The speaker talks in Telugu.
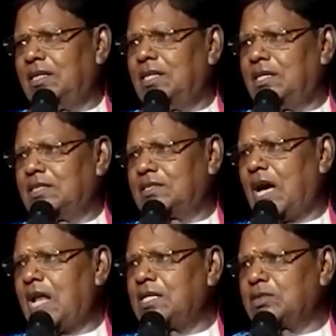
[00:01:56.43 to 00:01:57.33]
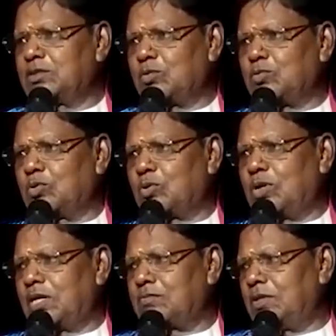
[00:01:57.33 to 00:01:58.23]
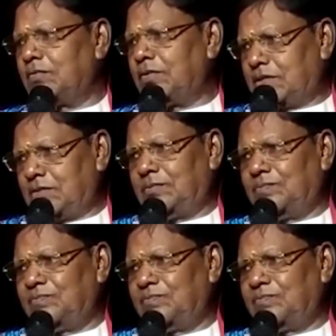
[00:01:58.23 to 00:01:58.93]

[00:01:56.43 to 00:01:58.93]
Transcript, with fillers: ఇది ఛాలెంజ్తో కూడుకున్నటువంటి విషయం